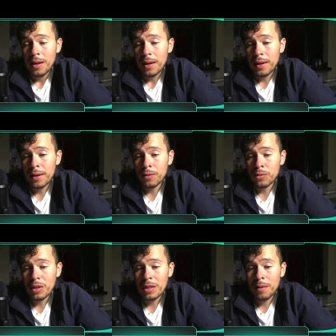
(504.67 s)
eh,
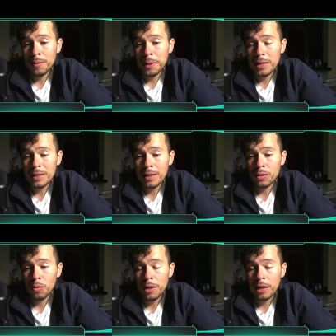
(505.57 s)
uno sea tan de malas
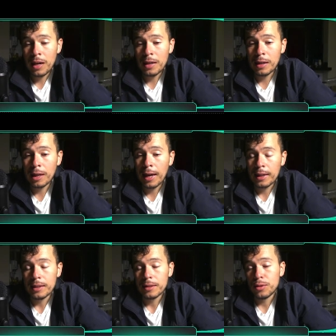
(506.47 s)
que compre acá y
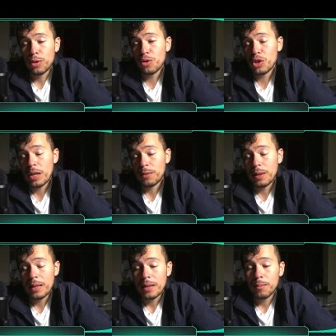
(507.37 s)
caiga. No lo sé,
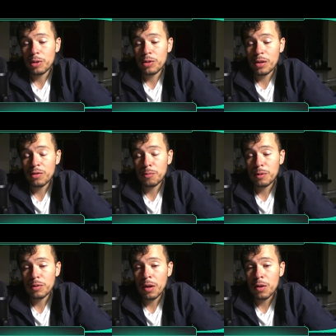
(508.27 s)
güey. Por esa razón no
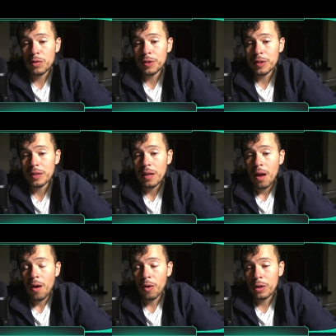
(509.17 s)
me gustaban los earnings.
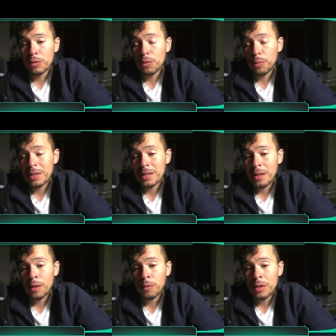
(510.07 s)
O que uno puede ser
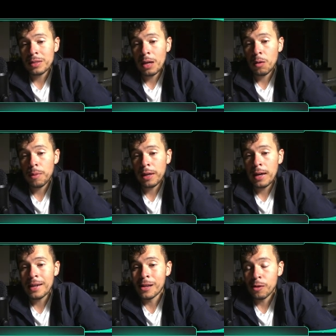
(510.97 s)
tan de buenas que compra
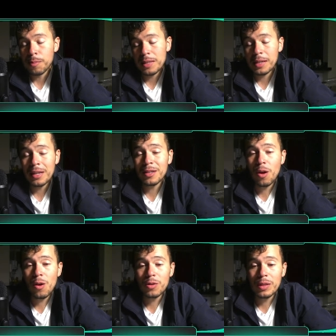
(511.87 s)
acá y rompa hacia arriba.
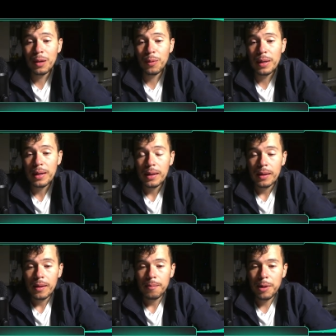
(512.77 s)
No lo sé, güey.
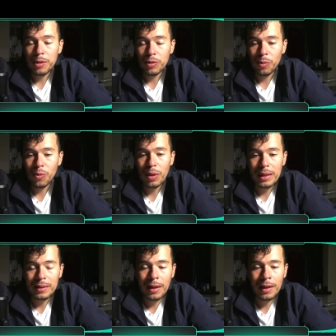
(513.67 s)
Pero es como jugar a